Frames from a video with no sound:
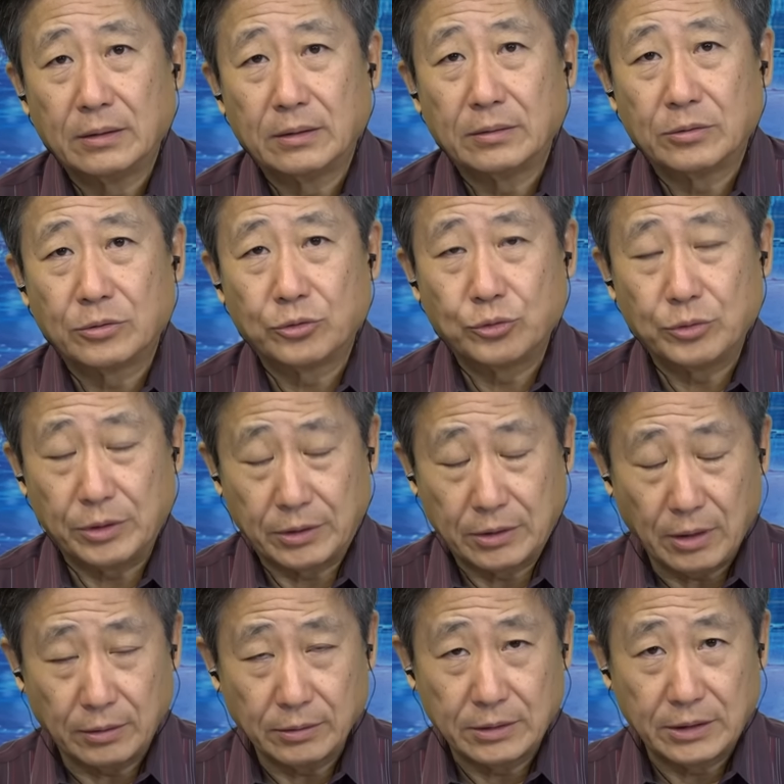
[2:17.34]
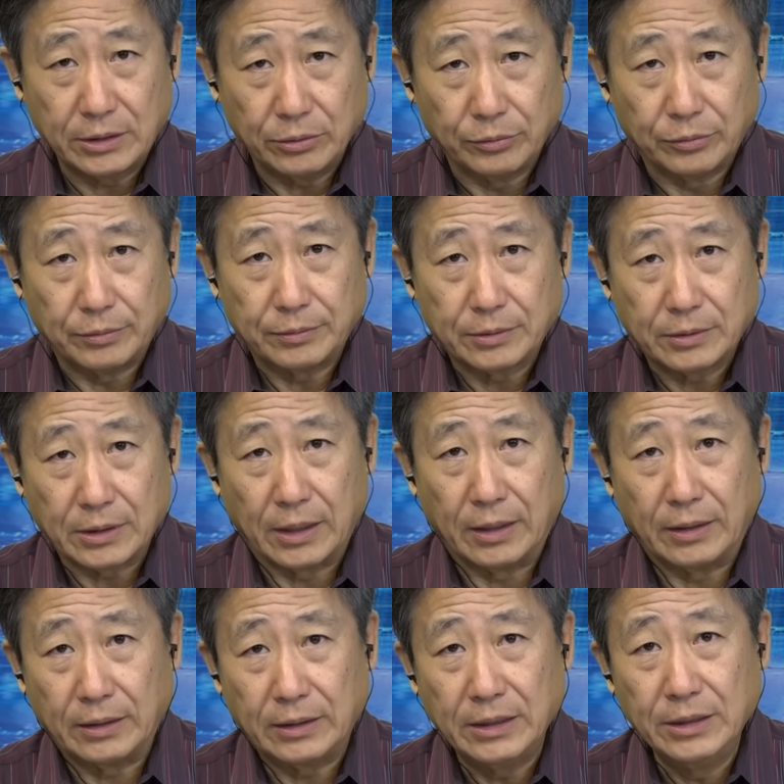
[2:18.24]
最高纪录，
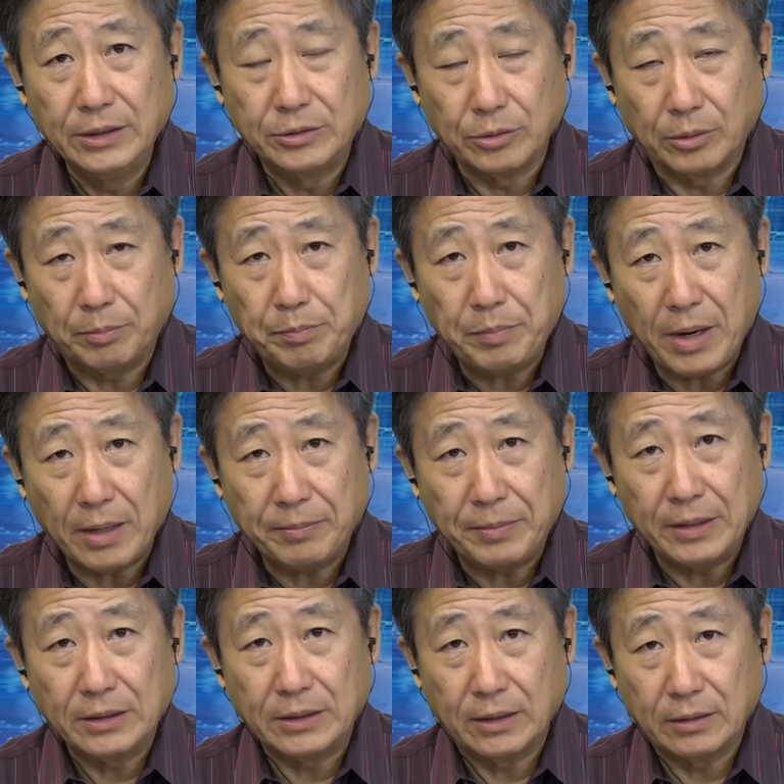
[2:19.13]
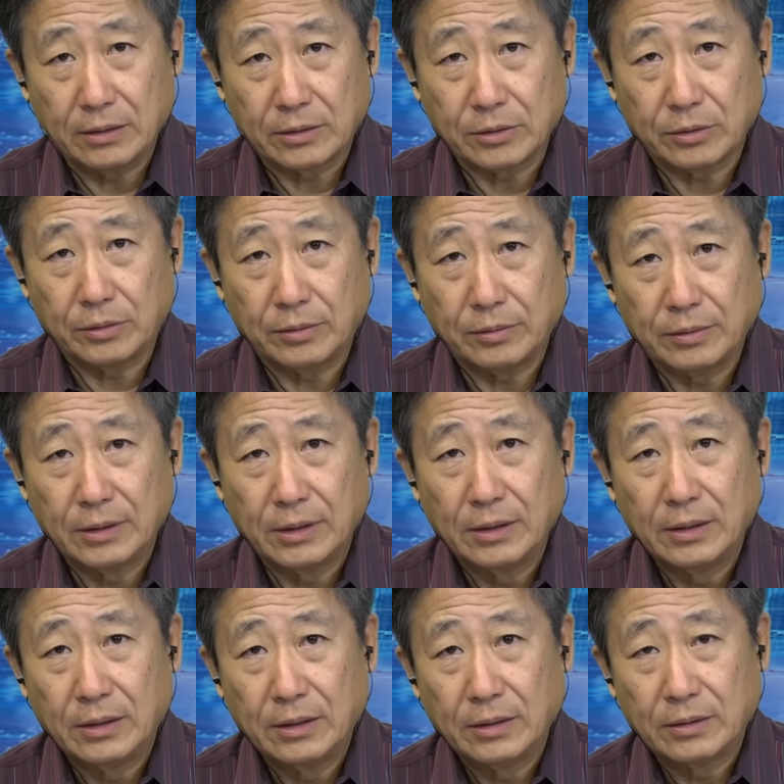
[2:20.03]
在1988年的时候。
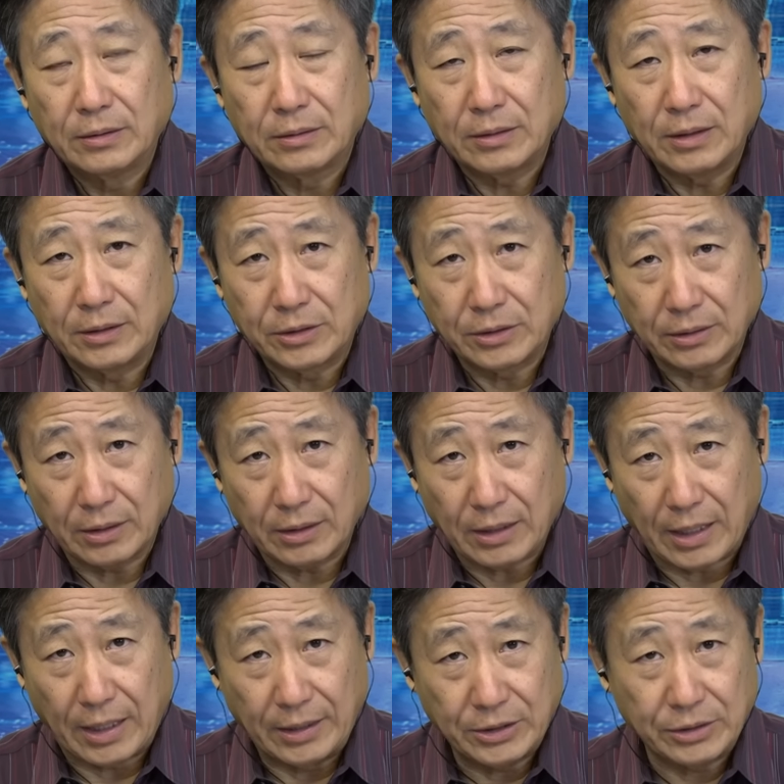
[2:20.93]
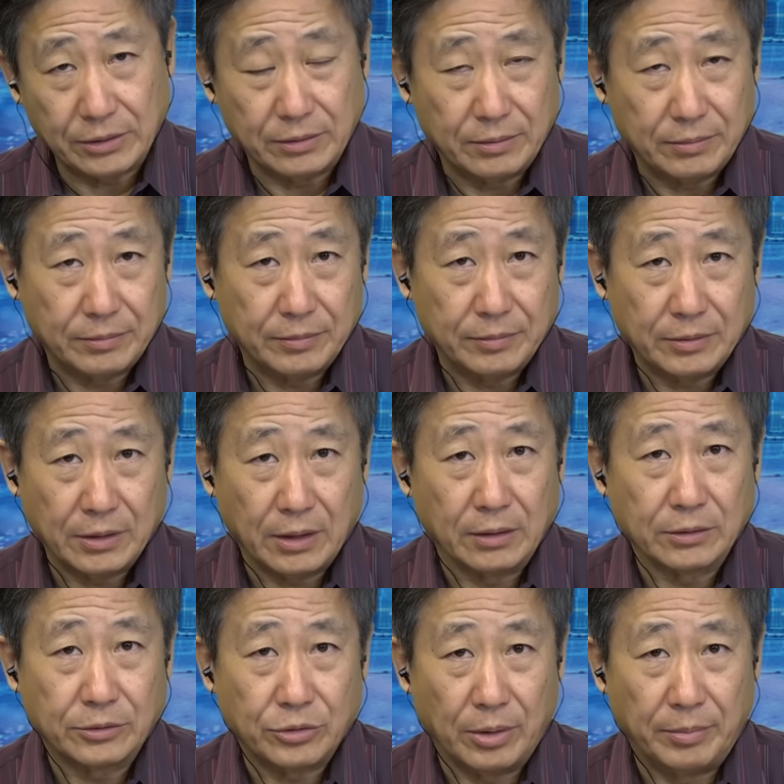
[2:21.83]
但是还是
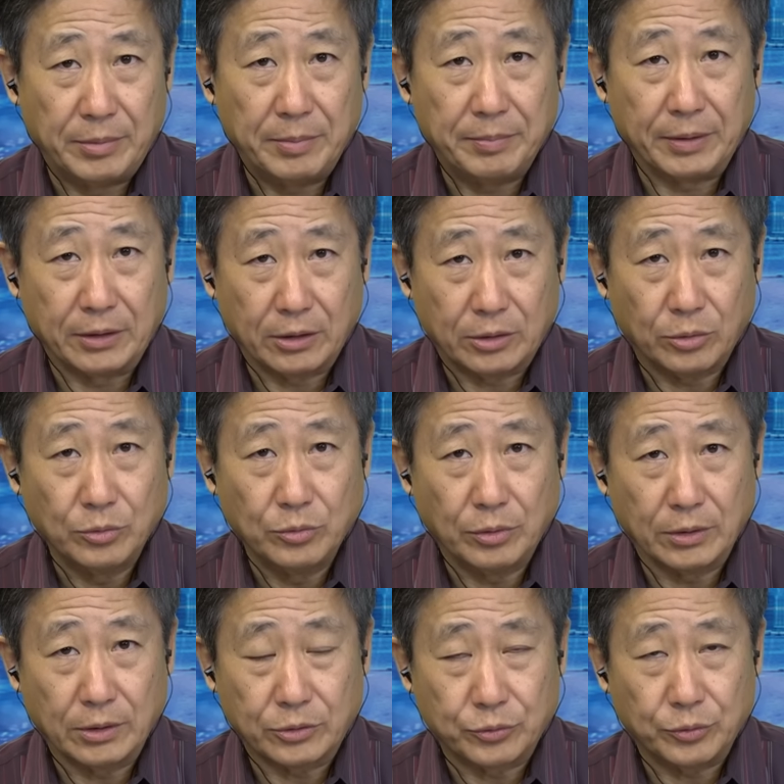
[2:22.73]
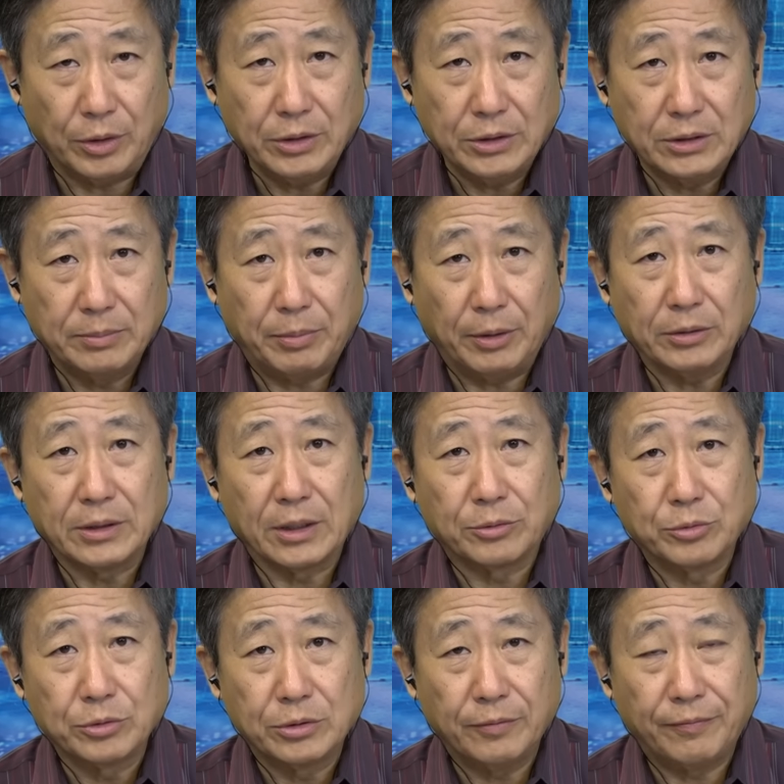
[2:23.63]
让选民把它通过了，主要是保险
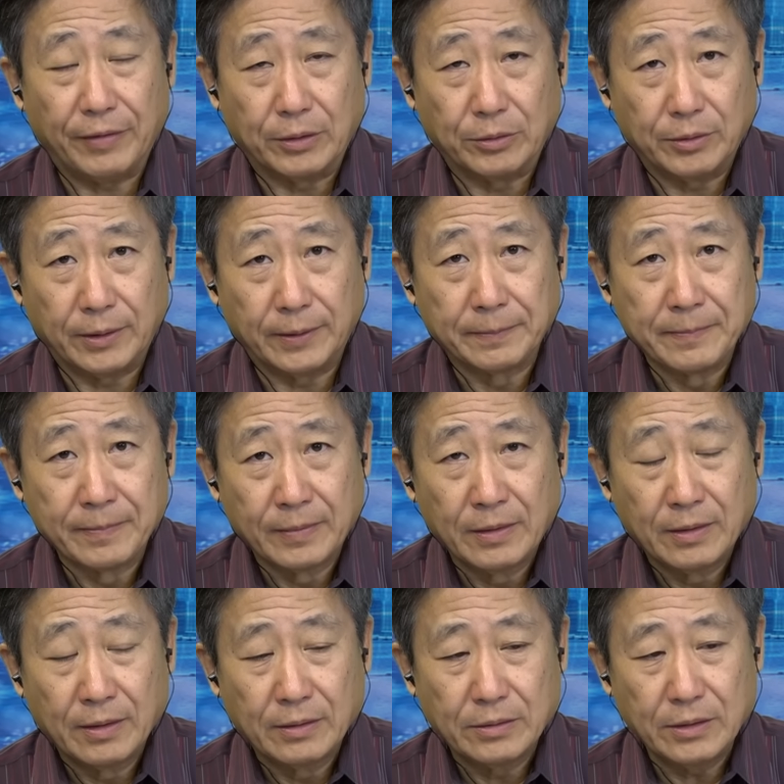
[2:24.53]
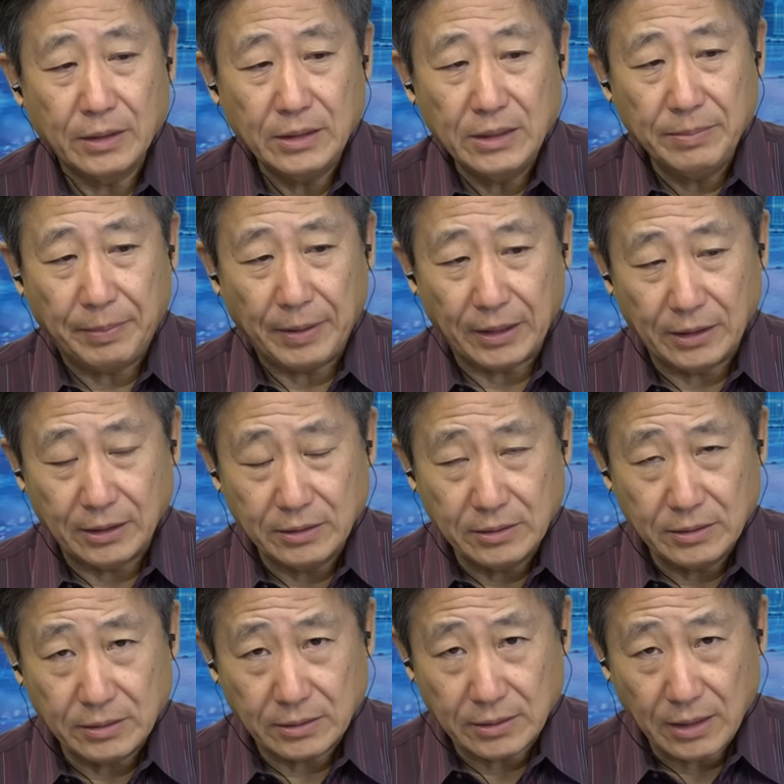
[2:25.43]
公司反对。这
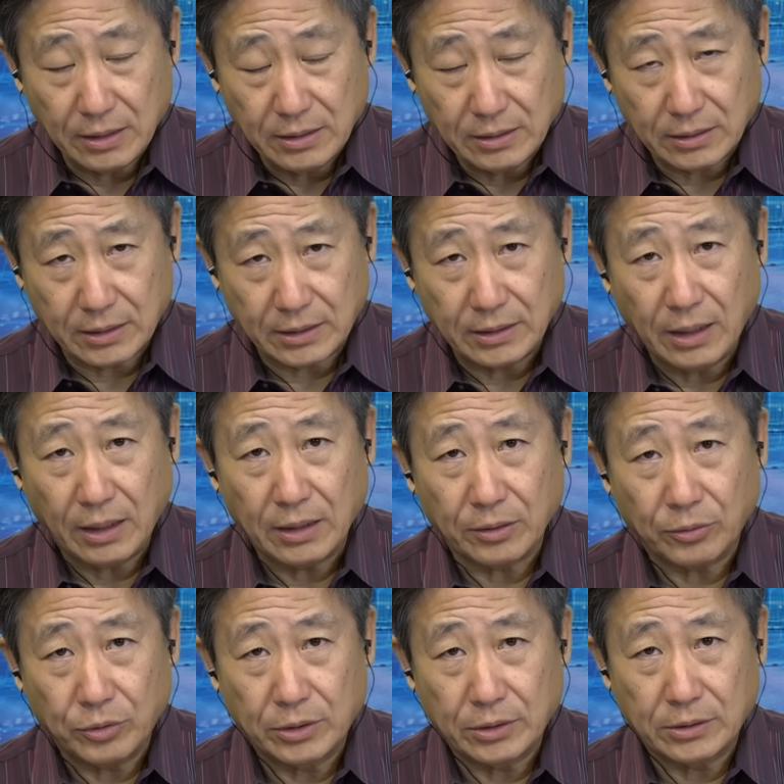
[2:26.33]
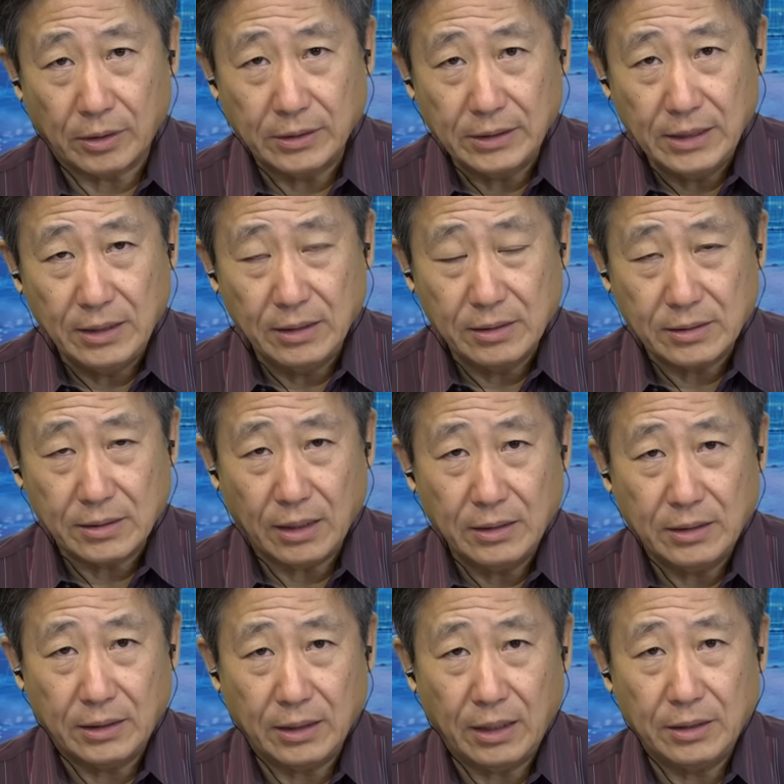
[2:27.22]
103提案或者叫103
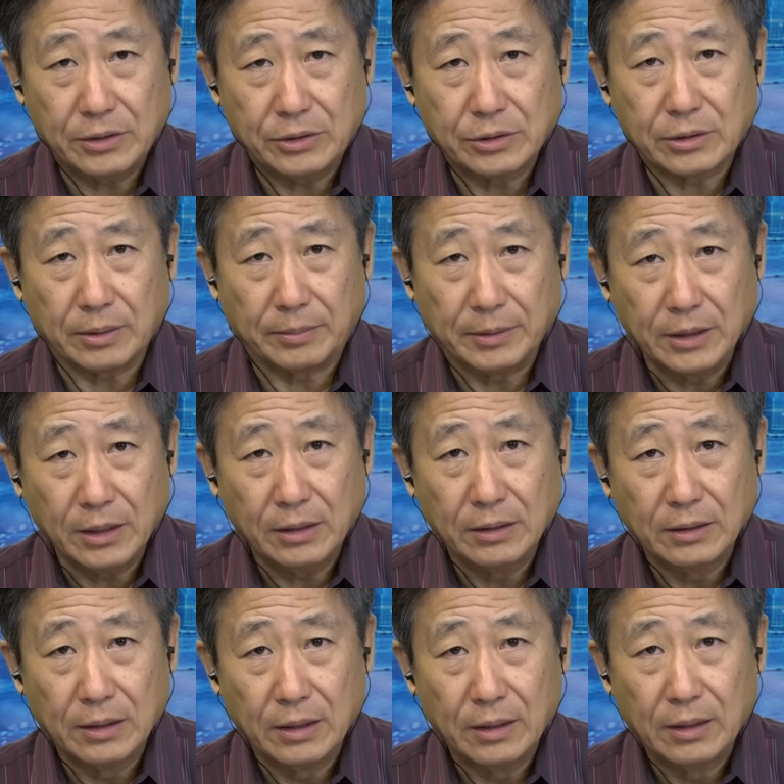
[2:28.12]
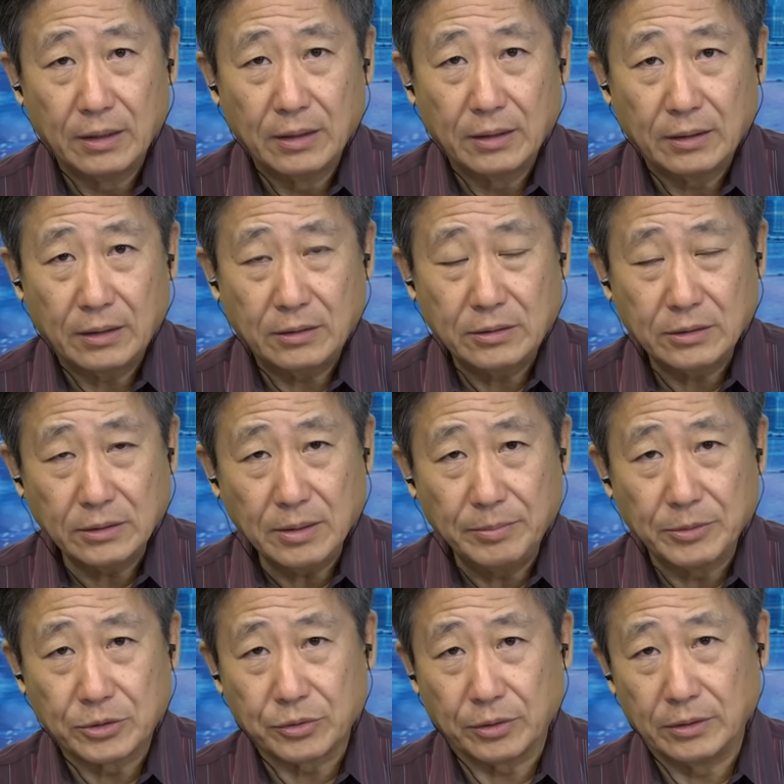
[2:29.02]
提案是什么呢？他是这
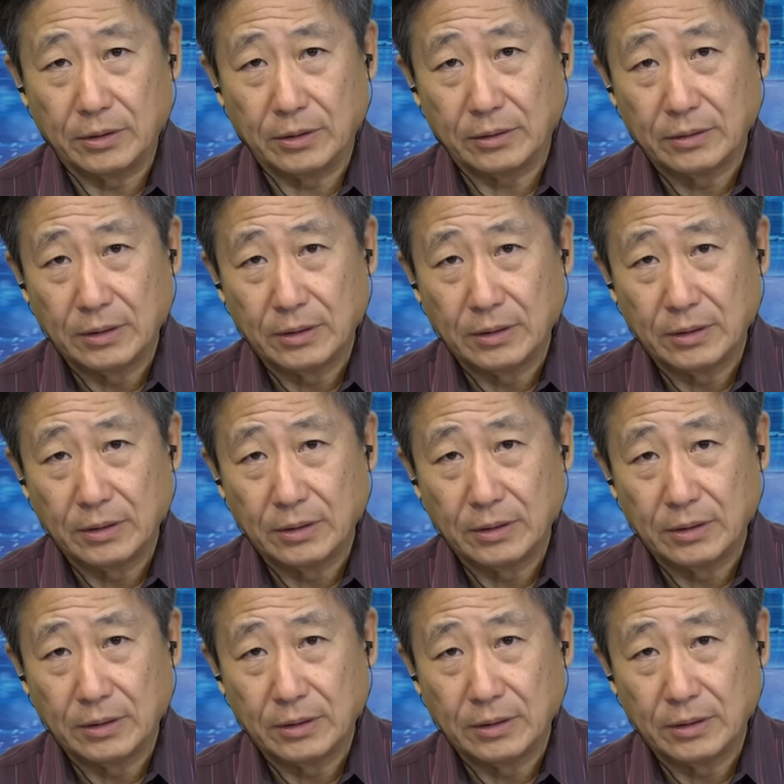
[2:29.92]
么说的，